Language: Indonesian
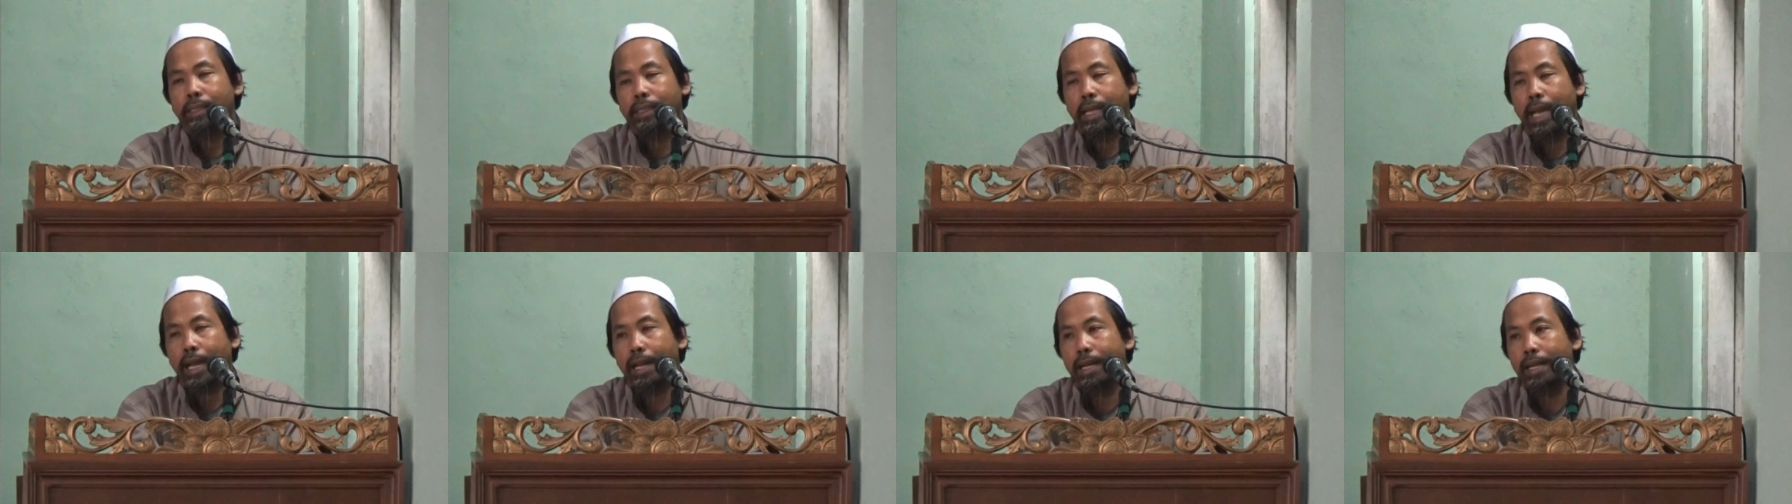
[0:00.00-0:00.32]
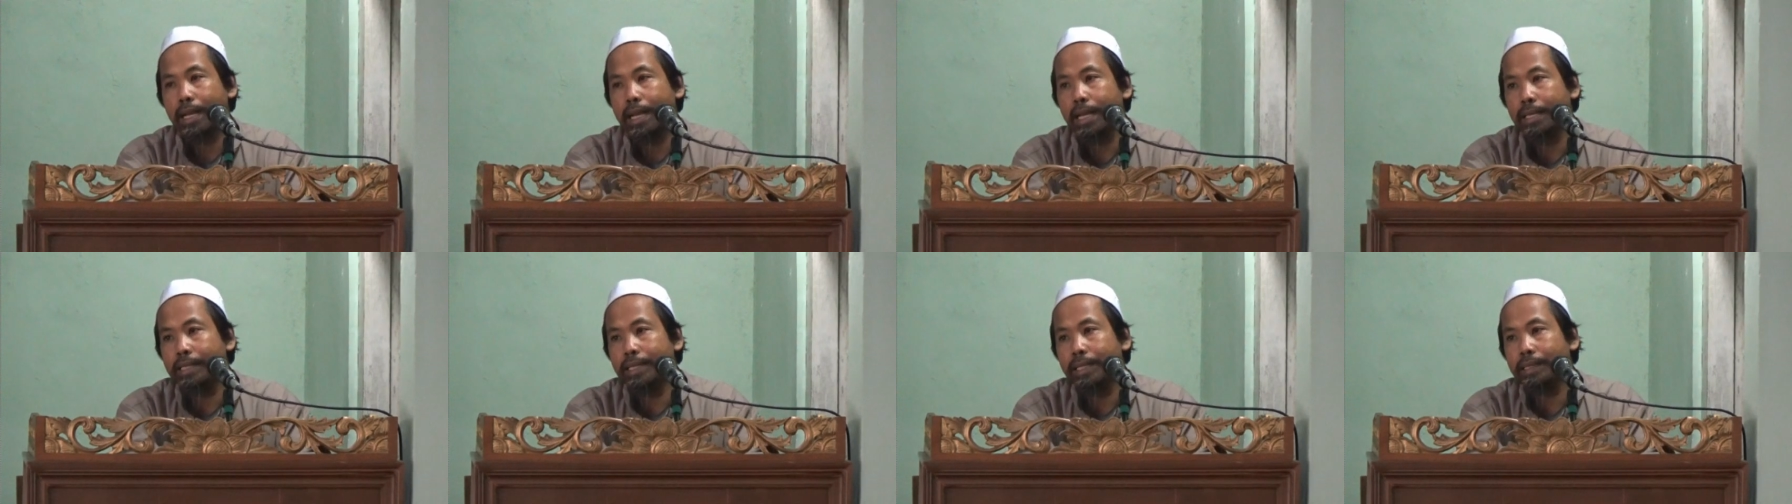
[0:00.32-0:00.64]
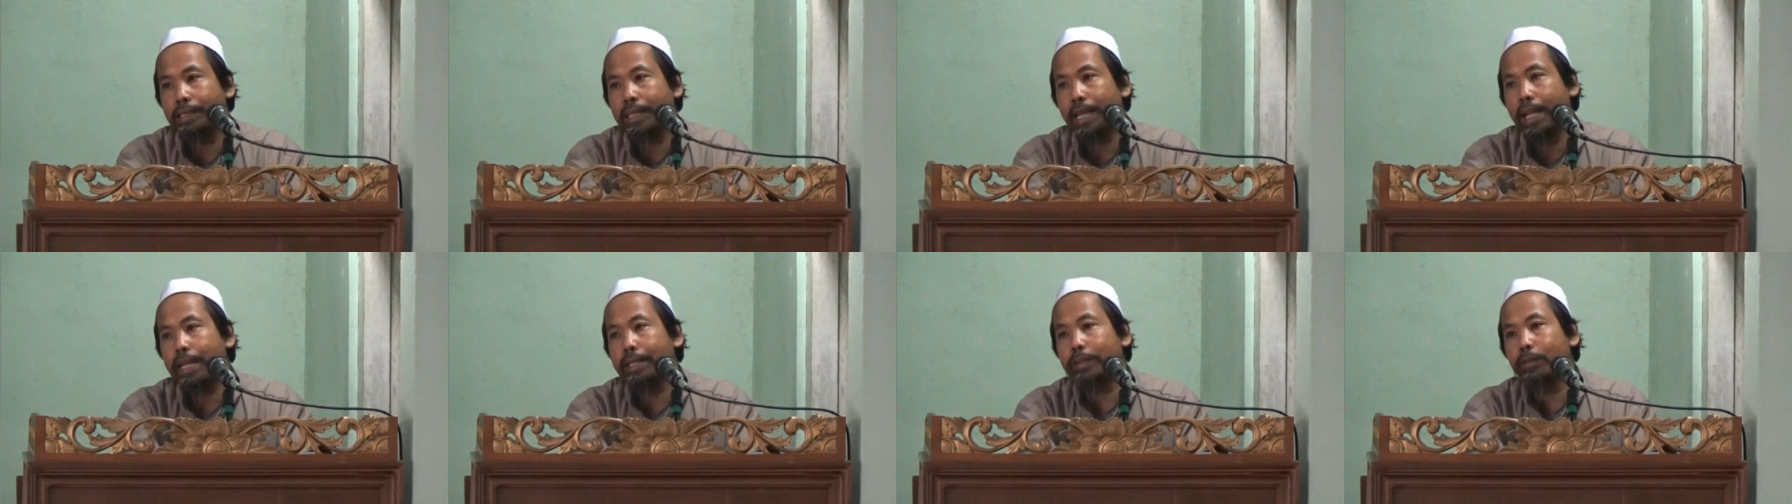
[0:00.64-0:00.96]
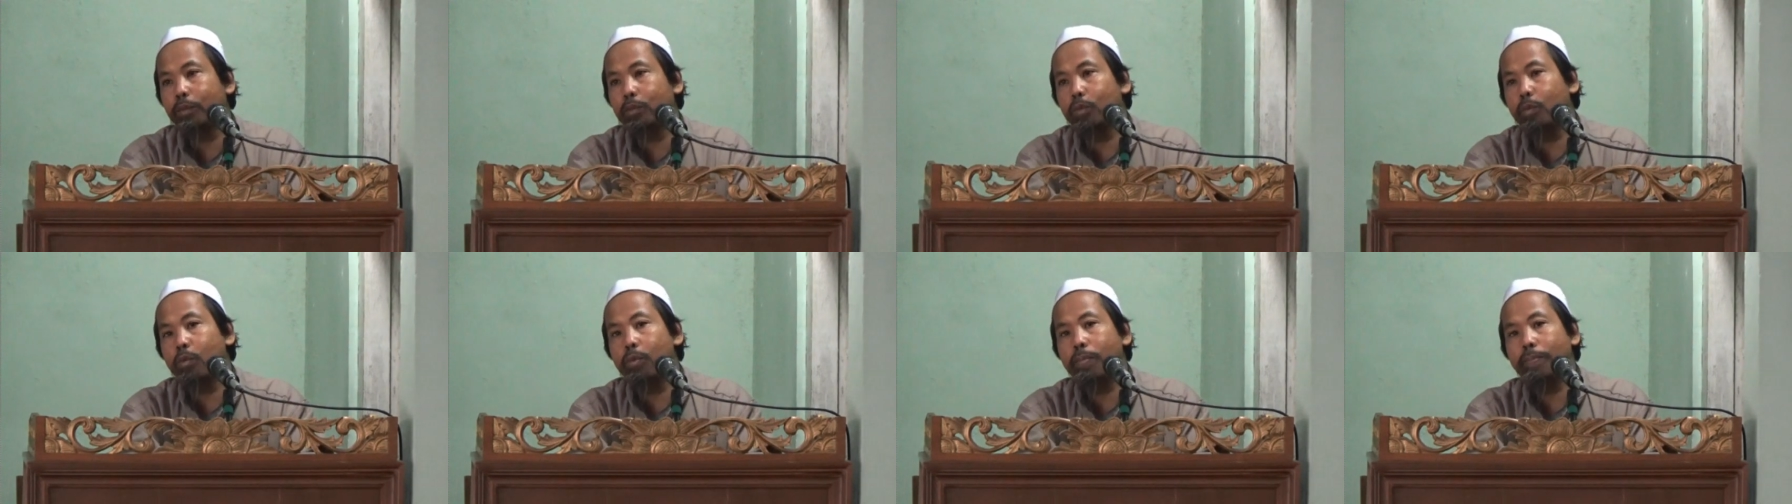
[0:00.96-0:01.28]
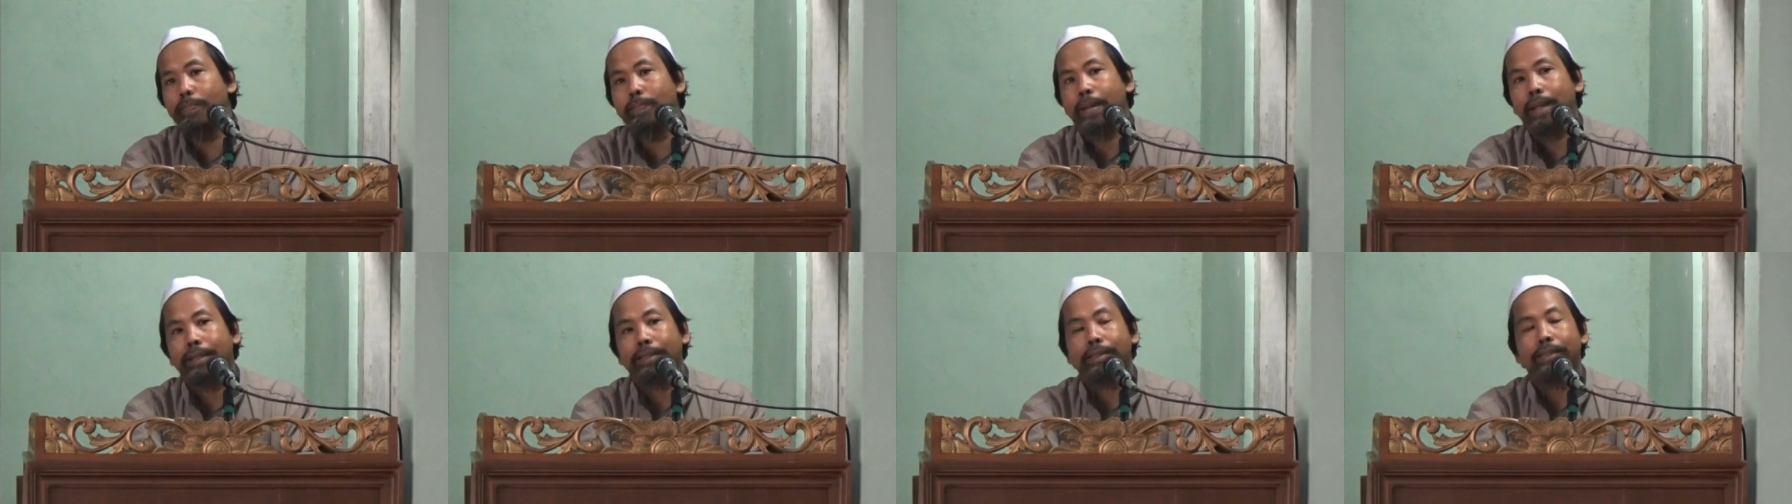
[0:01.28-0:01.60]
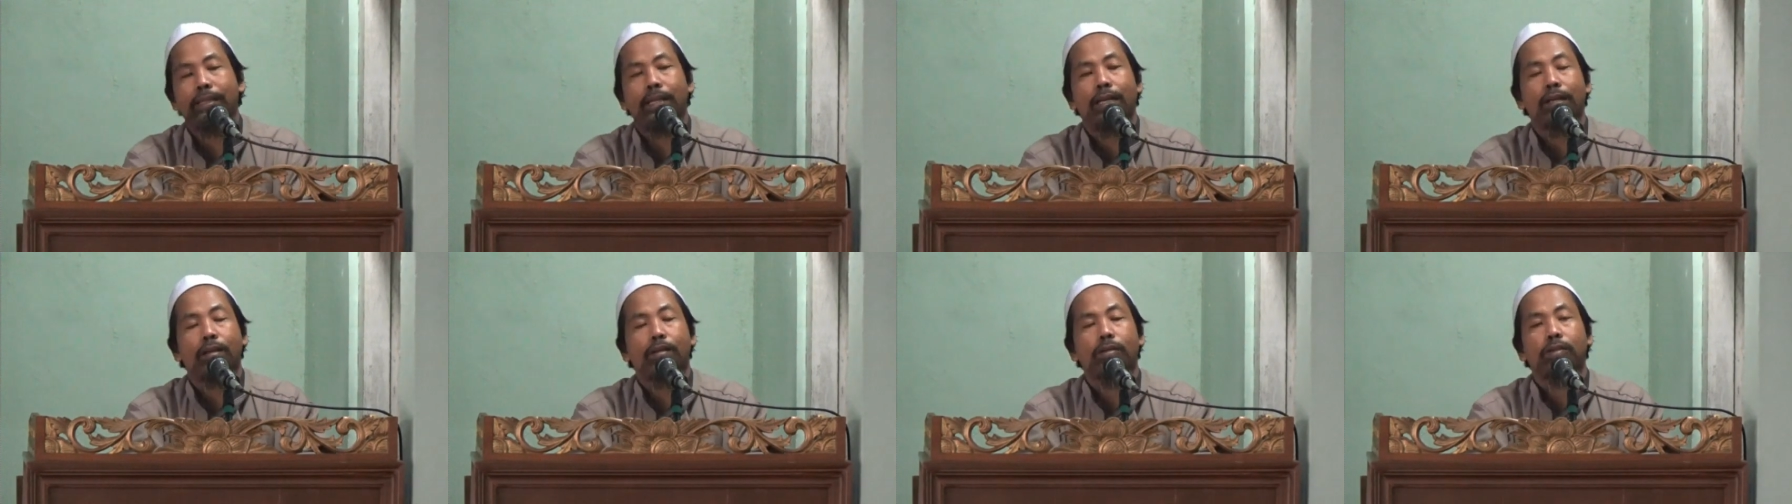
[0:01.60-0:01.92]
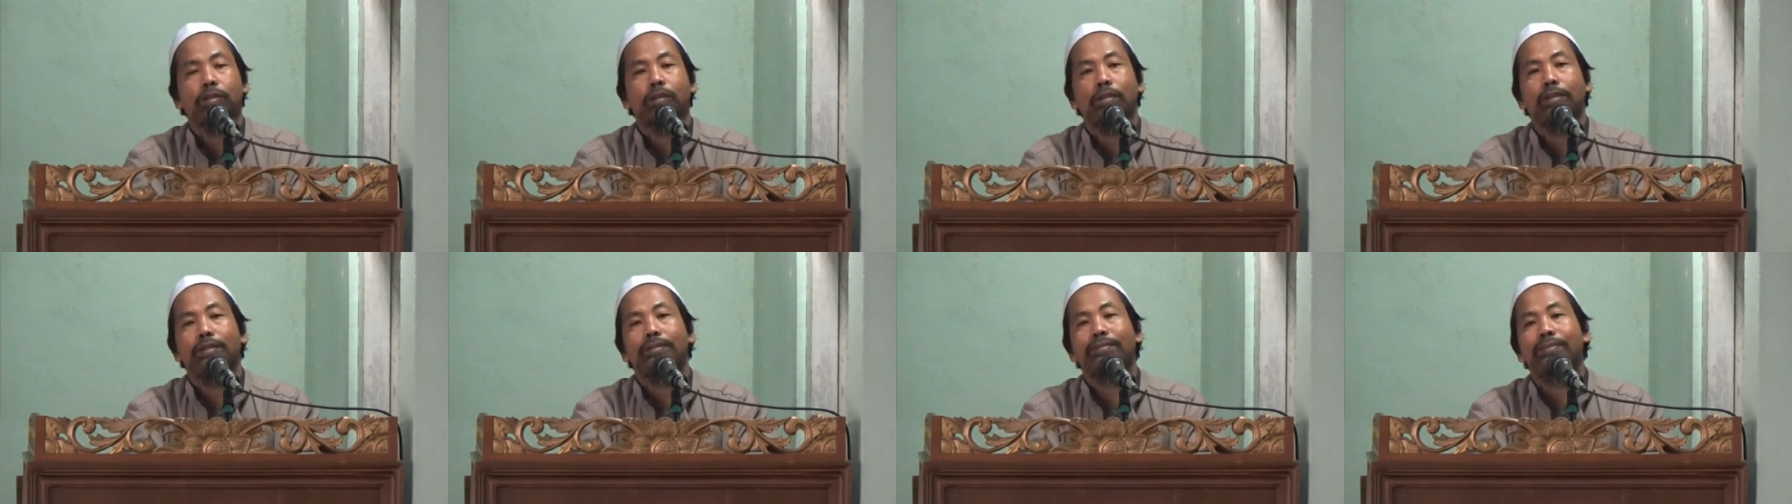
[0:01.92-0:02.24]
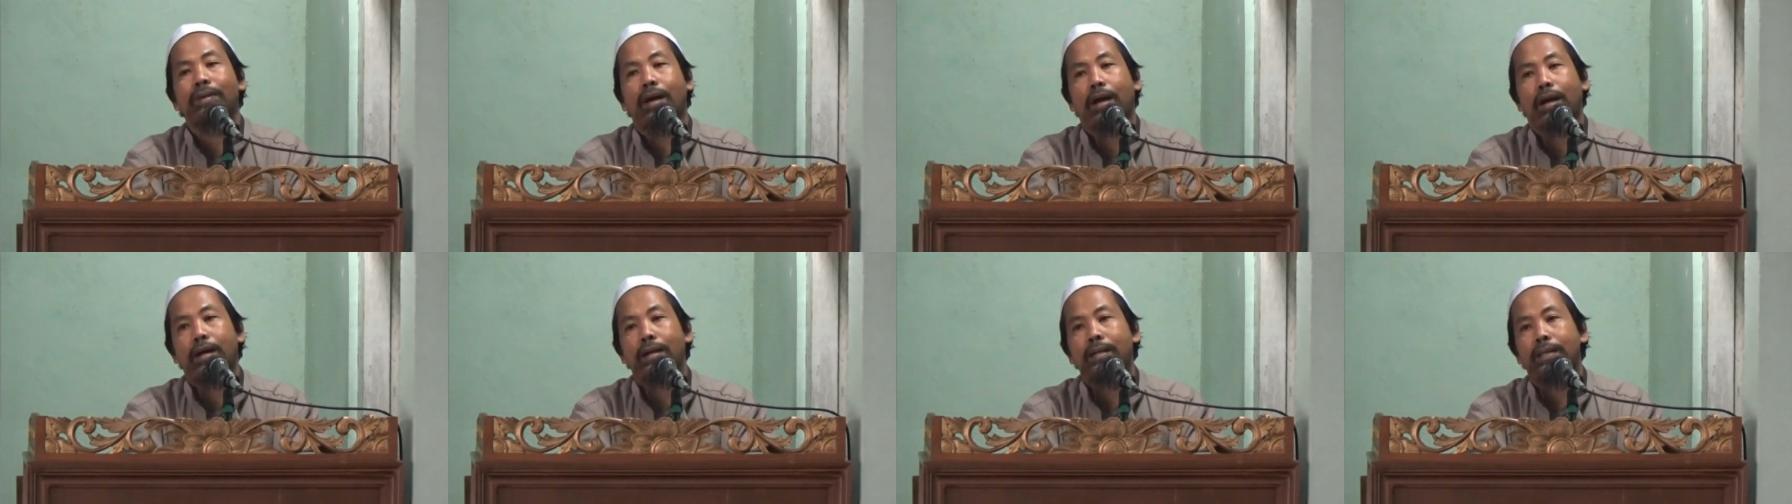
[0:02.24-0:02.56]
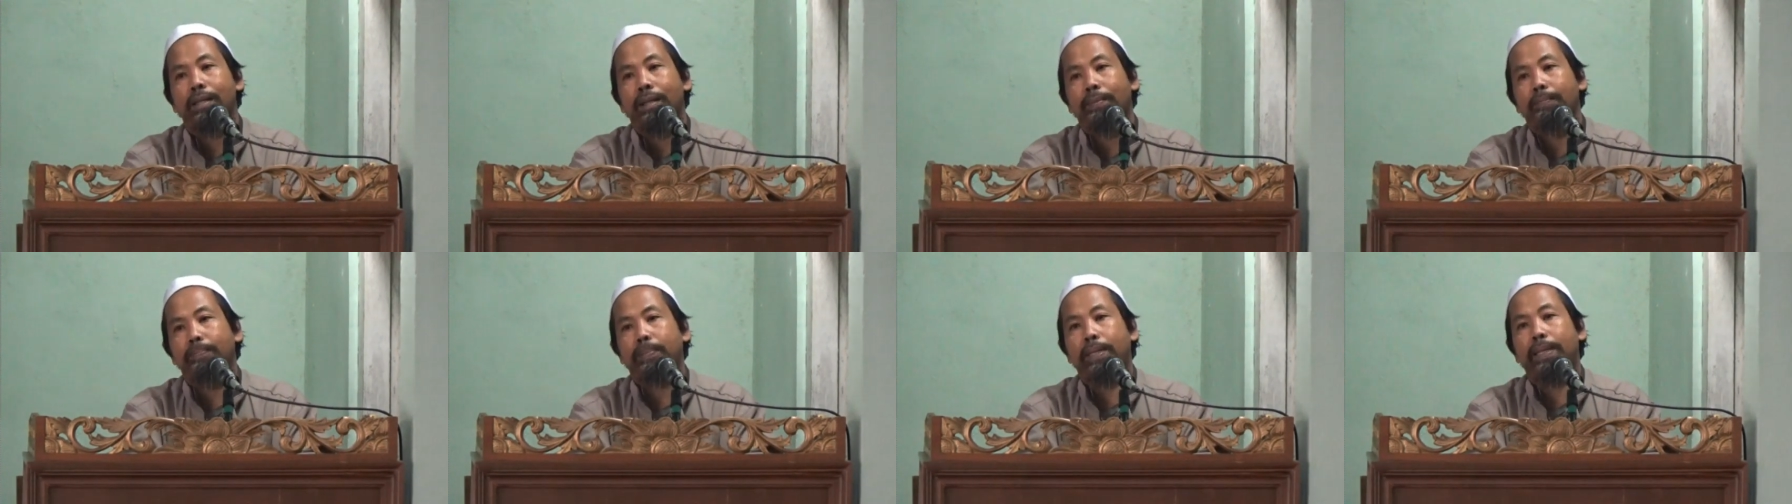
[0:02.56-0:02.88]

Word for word: Karena kita itu umatnya Rasulullah,